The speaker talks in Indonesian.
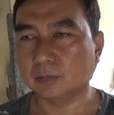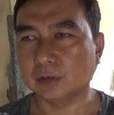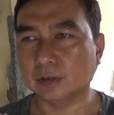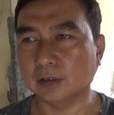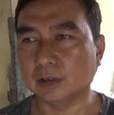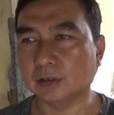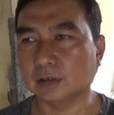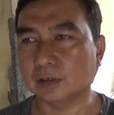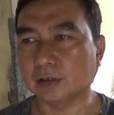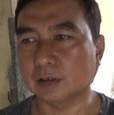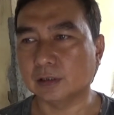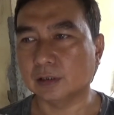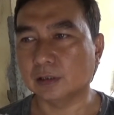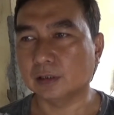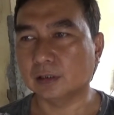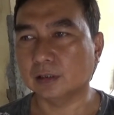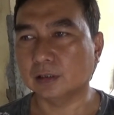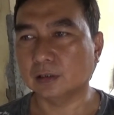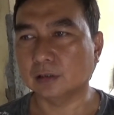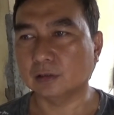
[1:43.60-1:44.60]
biaya
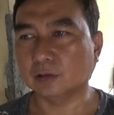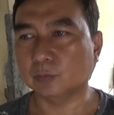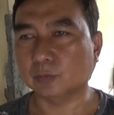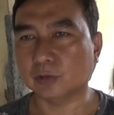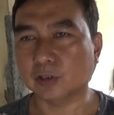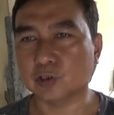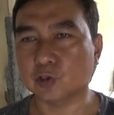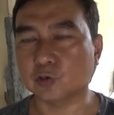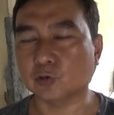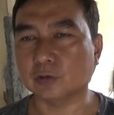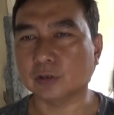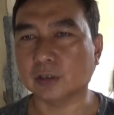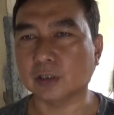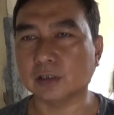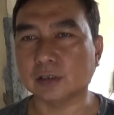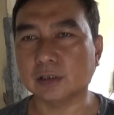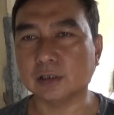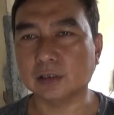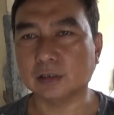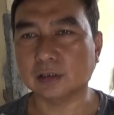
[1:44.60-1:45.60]

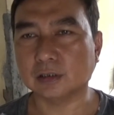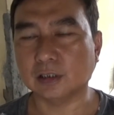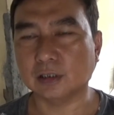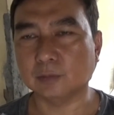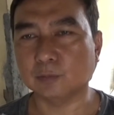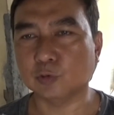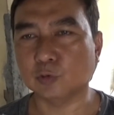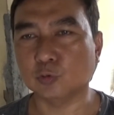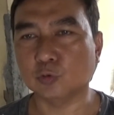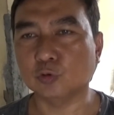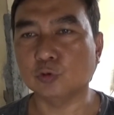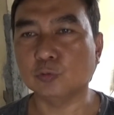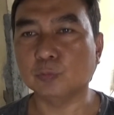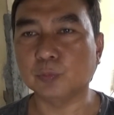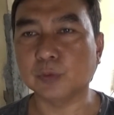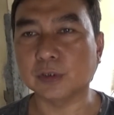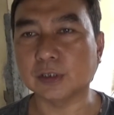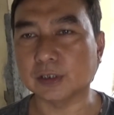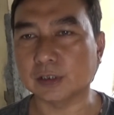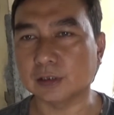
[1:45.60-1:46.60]
operasionalnya nggak
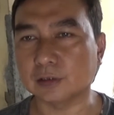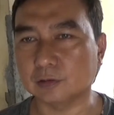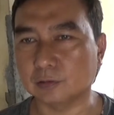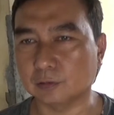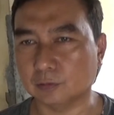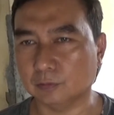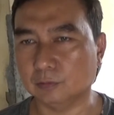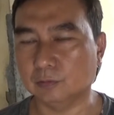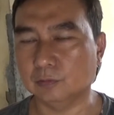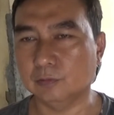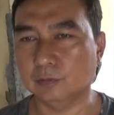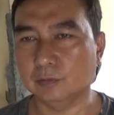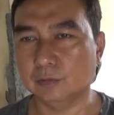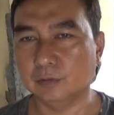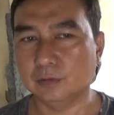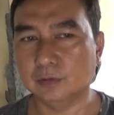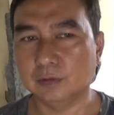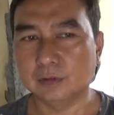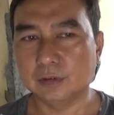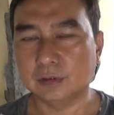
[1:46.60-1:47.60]
menutupi gitu
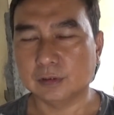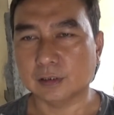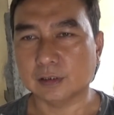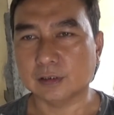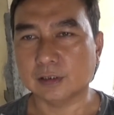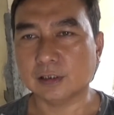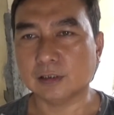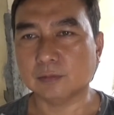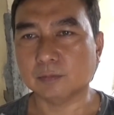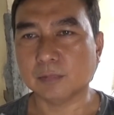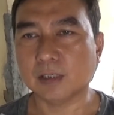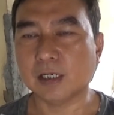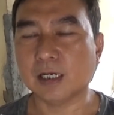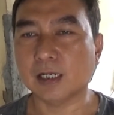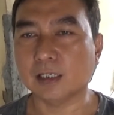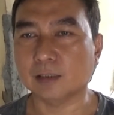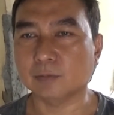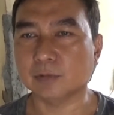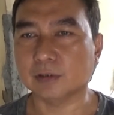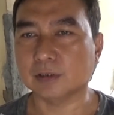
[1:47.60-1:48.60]
karena kan
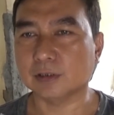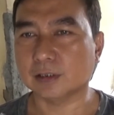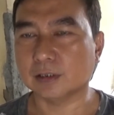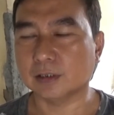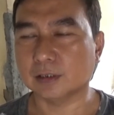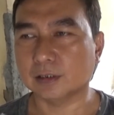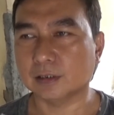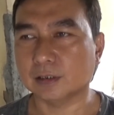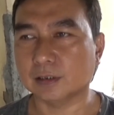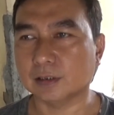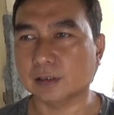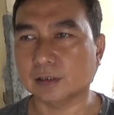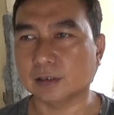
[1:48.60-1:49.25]
mahal minyak